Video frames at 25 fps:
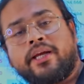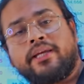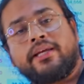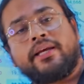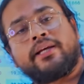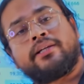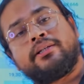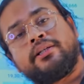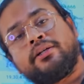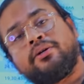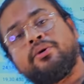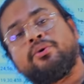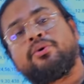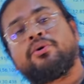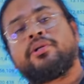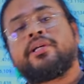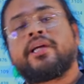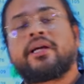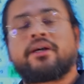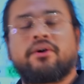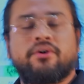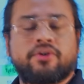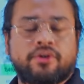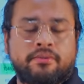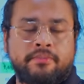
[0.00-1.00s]
ये एग्जीक्यूट हो
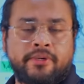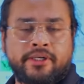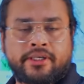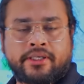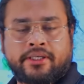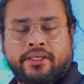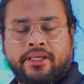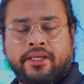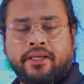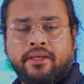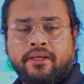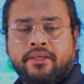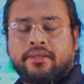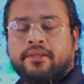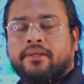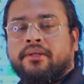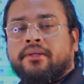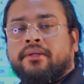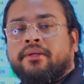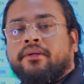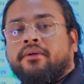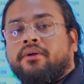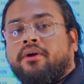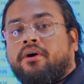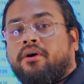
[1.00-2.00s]
जाएगा ऑटोमेटिकली
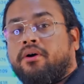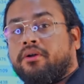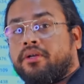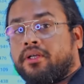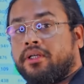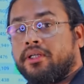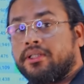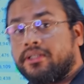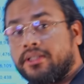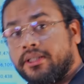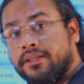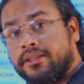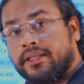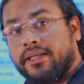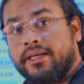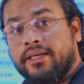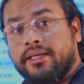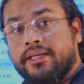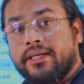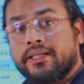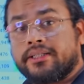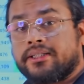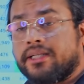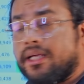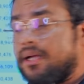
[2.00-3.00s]
और इसी
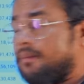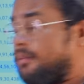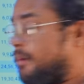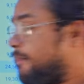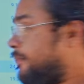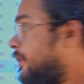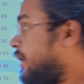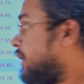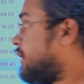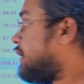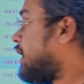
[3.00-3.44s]
तरीके से हम अपने